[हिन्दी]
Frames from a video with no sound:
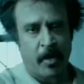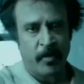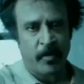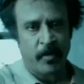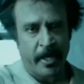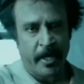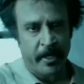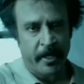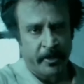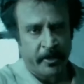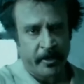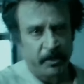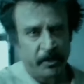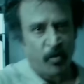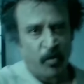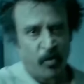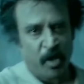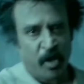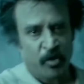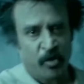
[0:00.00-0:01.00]
वो लोग मेरा
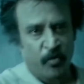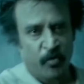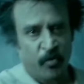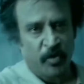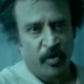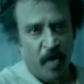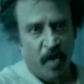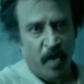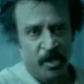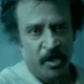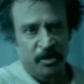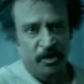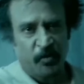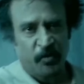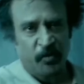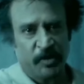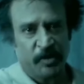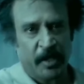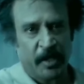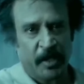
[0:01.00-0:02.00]
बयान ले
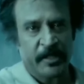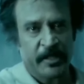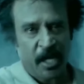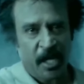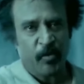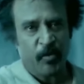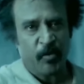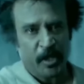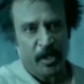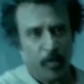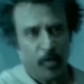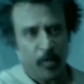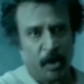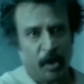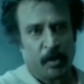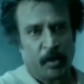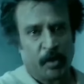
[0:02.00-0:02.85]
इससे पहले मैं अपनी जान दे